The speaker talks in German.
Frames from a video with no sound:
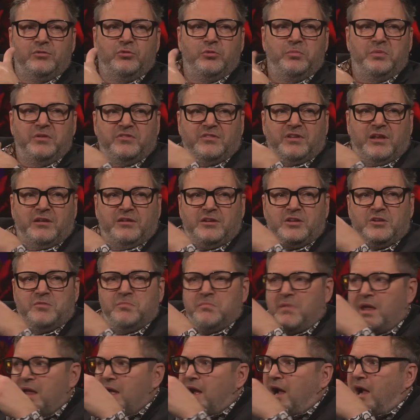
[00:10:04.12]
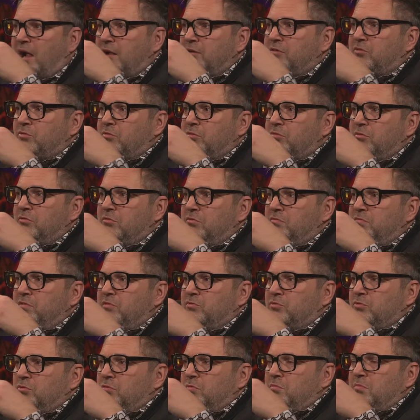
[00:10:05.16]
du bist dann nicht mehr als so ein, wie
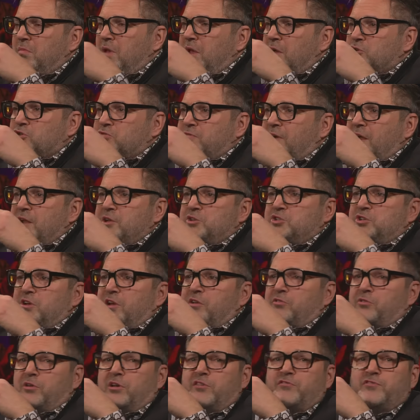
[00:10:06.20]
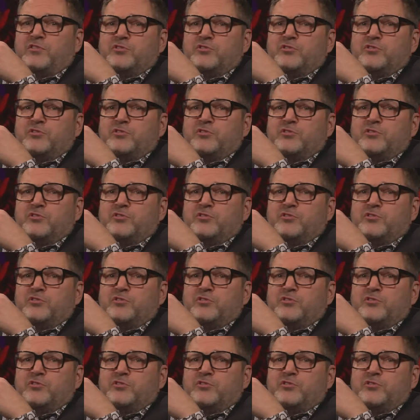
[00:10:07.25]
so ein Meerschweinchen in so einer